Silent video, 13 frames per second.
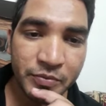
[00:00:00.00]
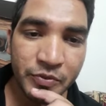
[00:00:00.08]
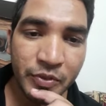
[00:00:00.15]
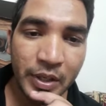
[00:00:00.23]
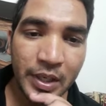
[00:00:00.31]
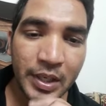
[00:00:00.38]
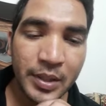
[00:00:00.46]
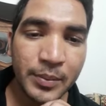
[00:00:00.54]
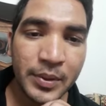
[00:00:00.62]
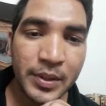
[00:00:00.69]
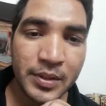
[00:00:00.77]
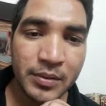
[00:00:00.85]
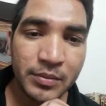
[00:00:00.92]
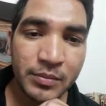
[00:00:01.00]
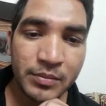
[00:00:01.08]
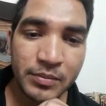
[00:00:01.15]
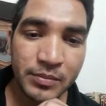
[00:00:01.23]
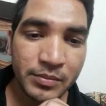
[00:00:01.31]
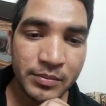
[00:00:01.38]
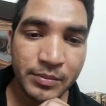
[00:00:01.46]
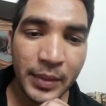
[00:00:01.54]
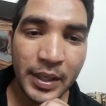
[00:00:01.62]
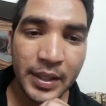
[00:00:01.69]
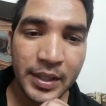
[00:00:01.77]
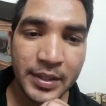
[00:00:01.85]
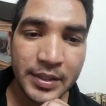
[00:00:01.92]
वाकई में
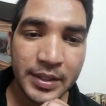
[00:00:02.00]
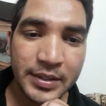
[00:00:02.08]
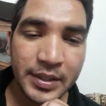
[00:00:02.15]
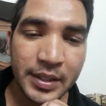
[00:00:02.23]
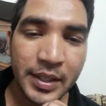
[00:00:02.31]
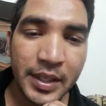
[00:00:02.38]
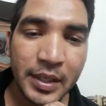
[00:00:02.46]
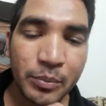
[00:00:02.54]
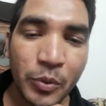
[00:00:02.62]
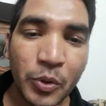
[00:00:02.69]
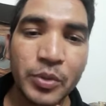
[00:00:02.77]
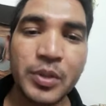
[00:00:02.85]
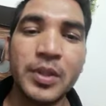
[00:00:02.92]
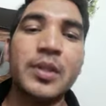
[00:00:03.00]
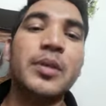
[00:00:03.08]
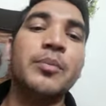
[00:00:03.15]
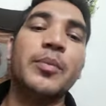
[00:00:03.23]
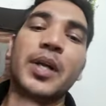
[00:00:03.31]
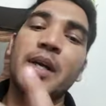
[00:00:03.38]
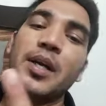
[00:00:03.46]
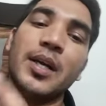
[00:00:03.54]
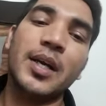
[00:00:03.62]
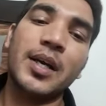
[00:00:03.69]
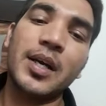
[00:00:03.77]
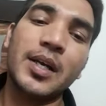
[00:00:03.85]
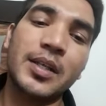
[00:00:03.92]
माइकल जैक्सन का एक बहुत ही बड़ा
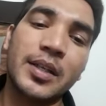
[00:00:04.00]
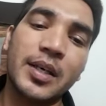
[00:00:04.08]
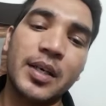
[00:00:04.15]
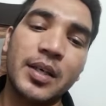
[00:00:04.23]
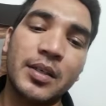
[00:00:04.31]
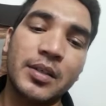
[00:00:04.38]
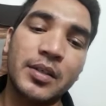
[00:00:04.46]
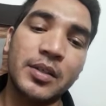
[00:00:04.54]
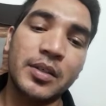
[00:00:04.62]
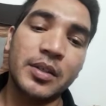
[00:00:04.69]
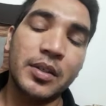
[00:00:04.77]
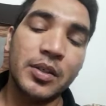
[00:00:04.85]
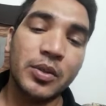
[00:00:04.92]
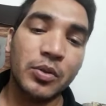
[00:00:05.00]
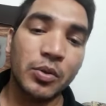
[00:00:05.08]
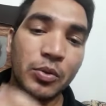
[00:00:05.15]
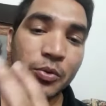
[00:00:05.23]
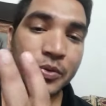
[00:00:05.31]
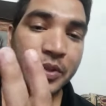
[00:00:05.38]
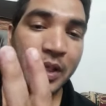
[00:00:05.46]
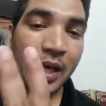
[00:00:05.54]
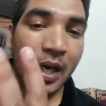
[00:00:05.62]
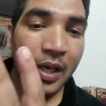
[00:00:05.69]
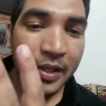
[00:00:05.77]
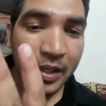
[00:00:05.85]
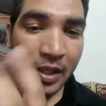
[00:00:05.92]
कलाकार था और उसकी
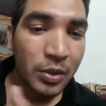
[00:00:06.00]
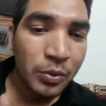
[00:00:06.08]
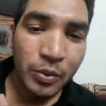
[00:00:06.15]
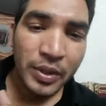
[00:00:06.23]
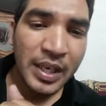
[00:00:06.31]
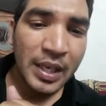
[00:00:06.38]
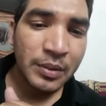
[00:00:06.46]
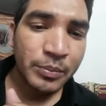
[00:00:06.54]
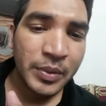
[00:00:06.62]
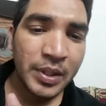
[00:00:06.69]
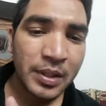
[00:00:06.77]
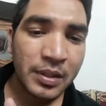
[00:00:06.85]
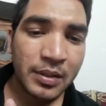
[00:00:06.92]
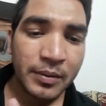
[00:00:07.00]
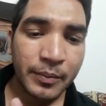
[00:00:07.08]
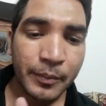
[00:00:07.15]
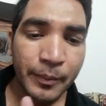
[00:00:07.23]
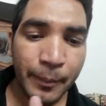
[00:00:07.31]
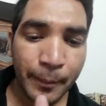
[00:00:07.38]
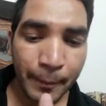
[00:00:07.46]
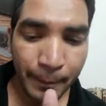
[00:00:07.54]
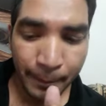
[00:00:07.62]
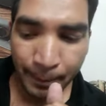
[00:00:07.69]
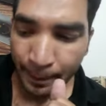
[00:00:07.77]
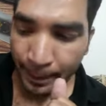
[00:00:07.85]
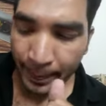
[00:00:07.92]
कहानी हर कोई आदमी
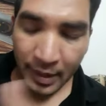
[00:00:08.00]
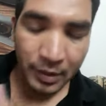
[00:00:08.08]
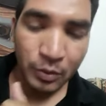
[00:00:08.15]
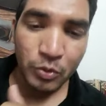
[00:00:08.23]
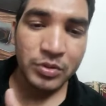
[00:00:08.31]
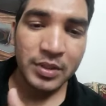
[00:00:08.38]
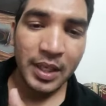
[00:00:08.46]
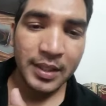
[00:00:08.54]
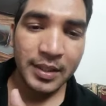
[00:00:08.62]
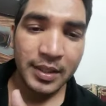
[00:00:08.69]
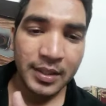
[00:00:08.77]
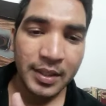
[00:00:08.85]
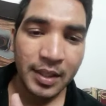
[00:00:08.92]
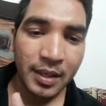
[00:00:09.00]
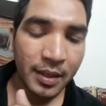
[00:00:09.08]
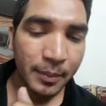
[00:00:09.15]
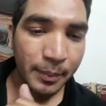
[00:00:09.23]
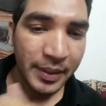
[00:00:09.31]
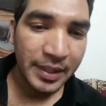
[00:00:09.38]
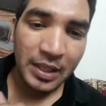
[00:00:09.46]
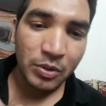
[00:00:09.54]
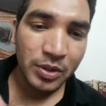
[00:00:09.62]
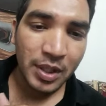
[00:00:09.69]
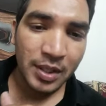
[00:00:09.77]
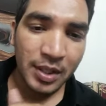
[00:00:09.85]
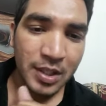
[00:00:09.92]
हिंदुस्तान के अंदर अगर पैदा
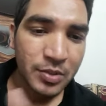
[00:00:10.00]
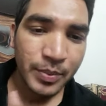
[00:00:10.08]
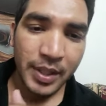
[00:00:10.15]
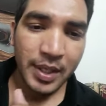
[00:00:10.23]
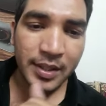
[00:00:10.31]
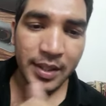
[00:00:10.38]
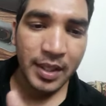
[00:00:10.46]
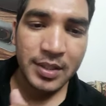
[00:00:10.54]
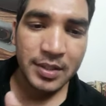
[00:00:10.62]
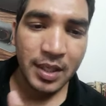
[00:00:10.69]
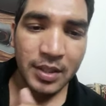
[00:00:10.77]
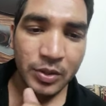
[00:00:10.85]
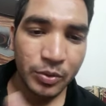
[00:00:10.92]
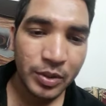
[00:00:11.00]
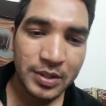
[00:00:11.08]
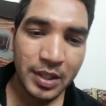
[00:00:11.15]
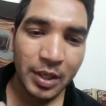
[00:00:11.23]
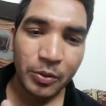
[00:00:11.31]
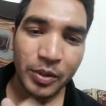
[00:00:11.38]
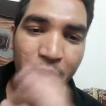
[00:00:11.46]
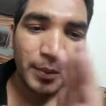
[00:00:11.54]
होता है दस बारह तेरह साल चौदह साल होने के